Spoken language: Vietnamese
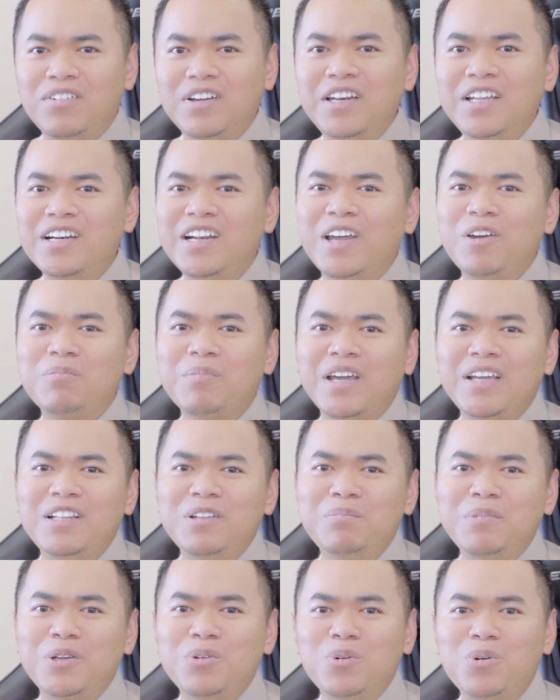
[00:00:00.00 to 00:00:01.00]
Và đến ngày hôm nay
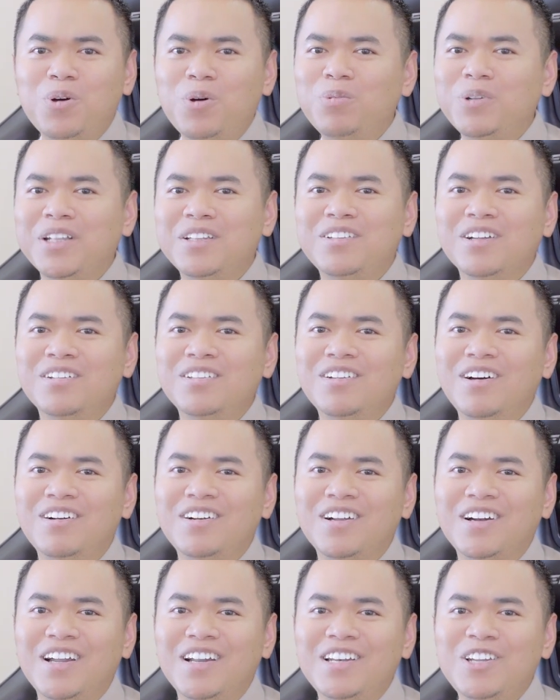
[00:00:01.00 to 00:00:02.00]
thì mình cũng không thể tưởng tượng
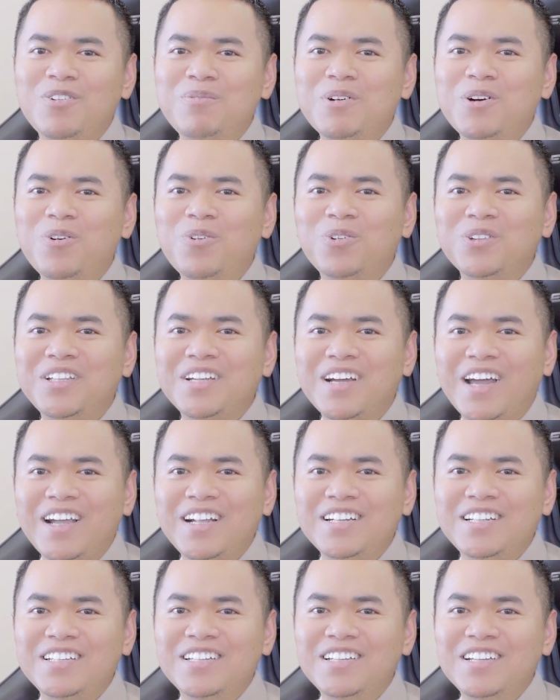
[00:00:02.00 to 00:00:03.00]
được là nếu mà không có tiếng
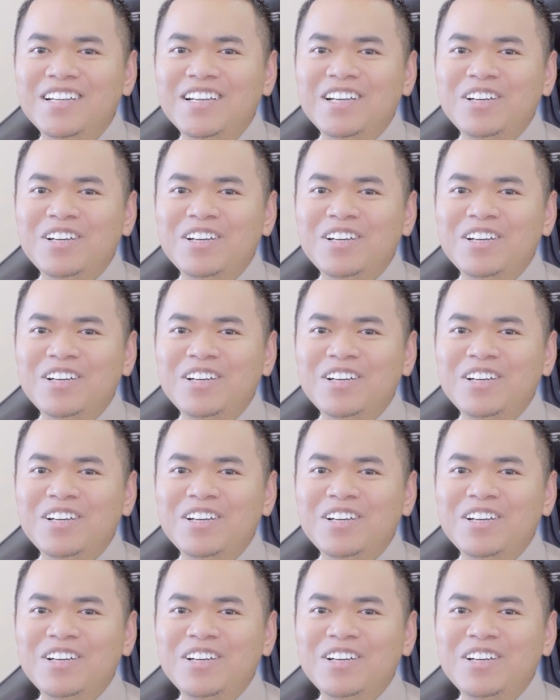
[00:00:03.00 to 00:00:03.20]
Anh thì